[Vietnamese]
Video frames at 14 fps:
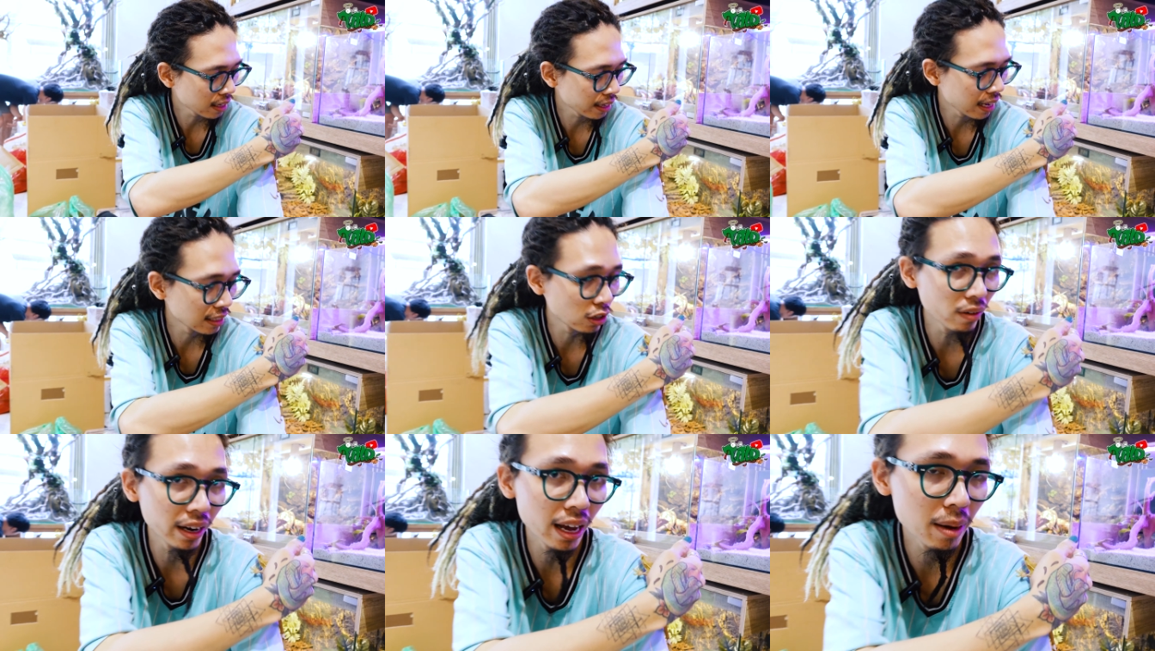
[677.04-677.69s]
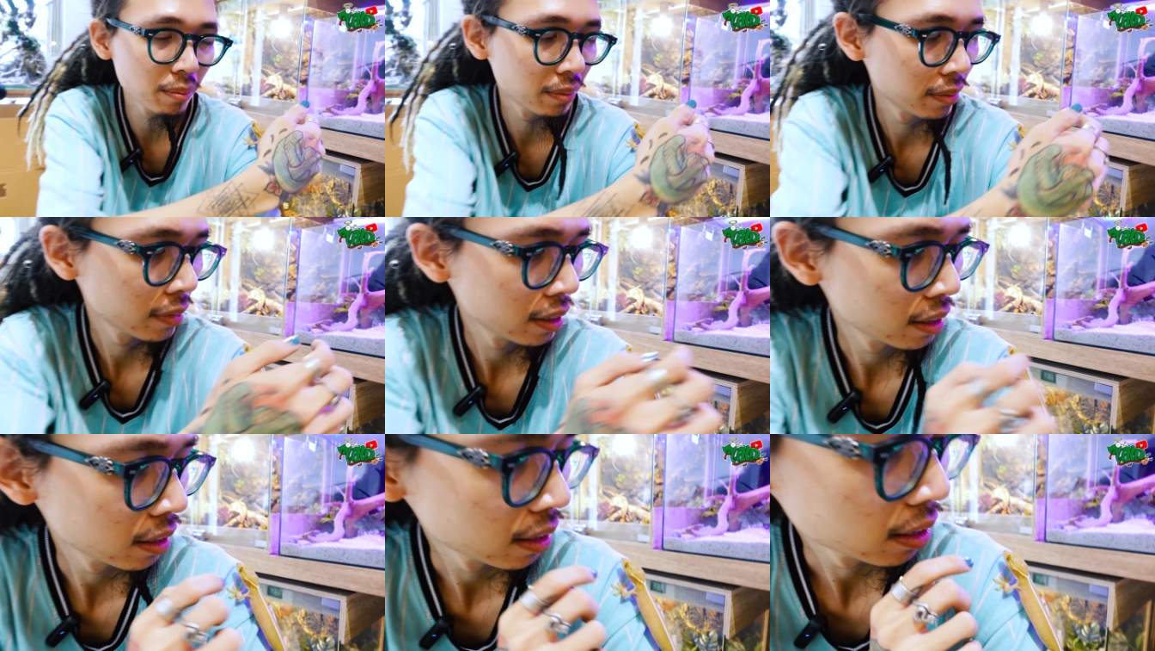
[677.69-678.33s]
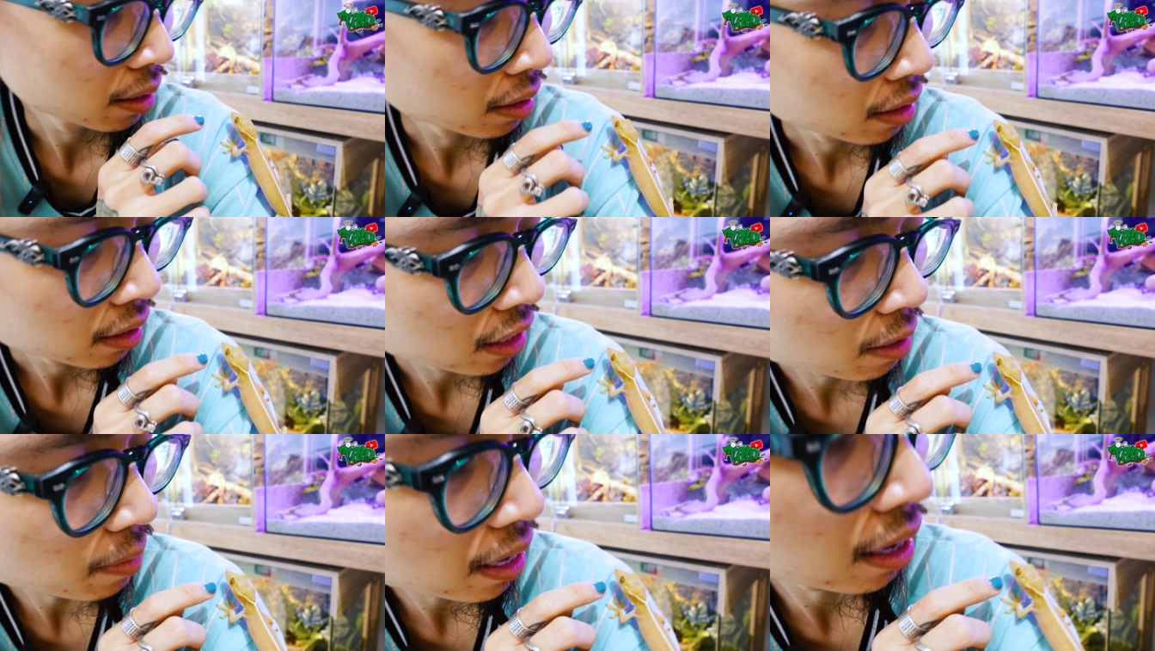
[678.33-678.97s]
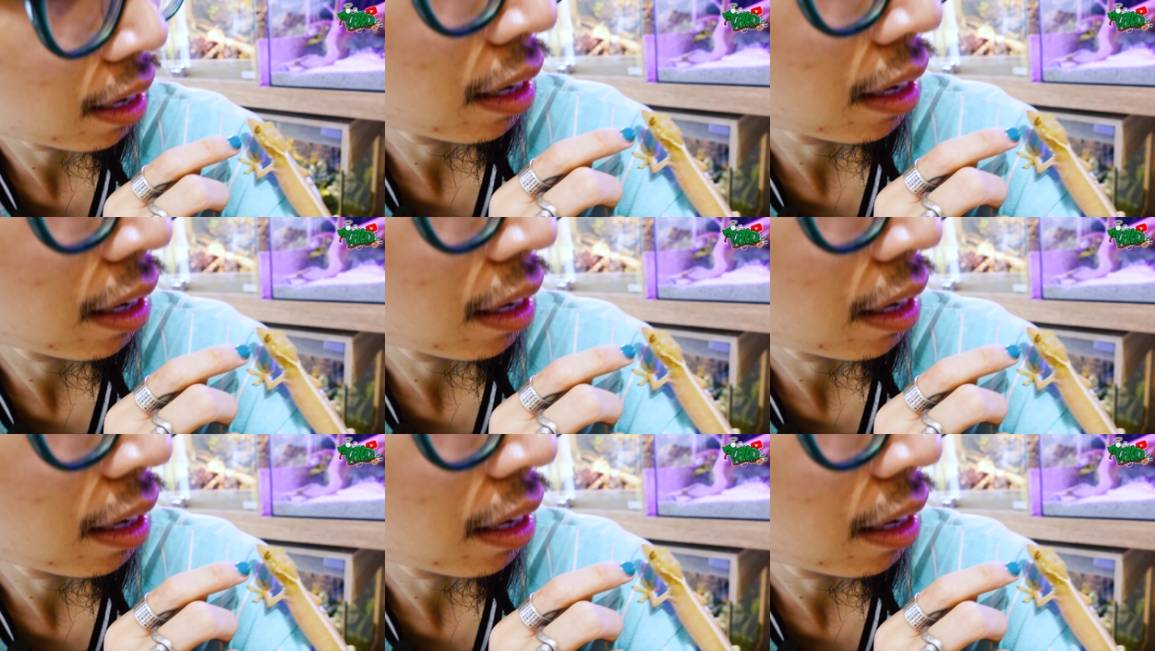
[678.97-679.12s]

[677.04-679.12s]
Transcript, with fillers: loại tắc kè sống về đêm. Khi